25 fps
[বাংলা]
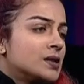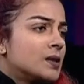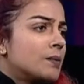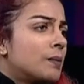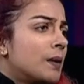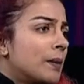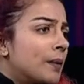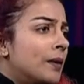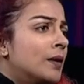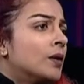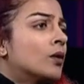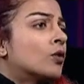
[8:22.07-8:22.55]

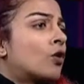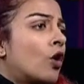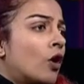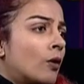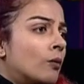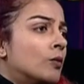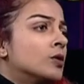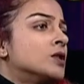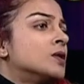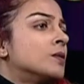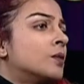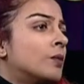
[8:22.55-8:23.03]
যে বিভিন্ন
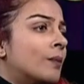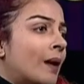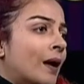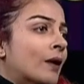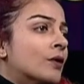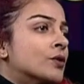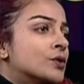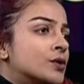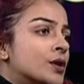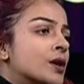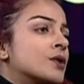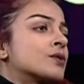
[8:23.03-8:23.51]
কর্মজীবী
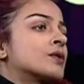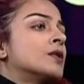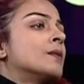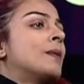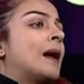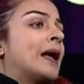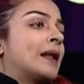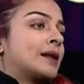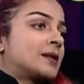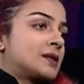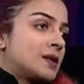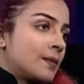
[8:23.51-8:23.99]
মানুষকে
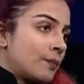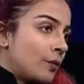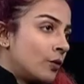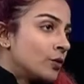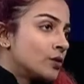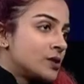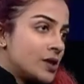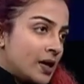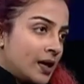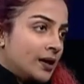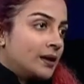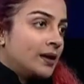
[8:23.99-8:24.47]
আসলে ভাতটা
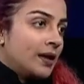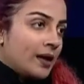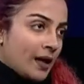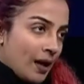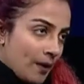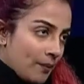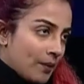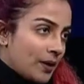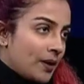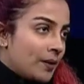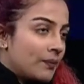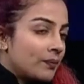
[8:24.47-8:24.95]
পৌঁছায়
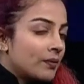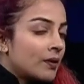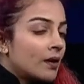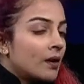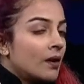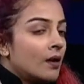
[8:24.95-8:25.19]
দেয় আমি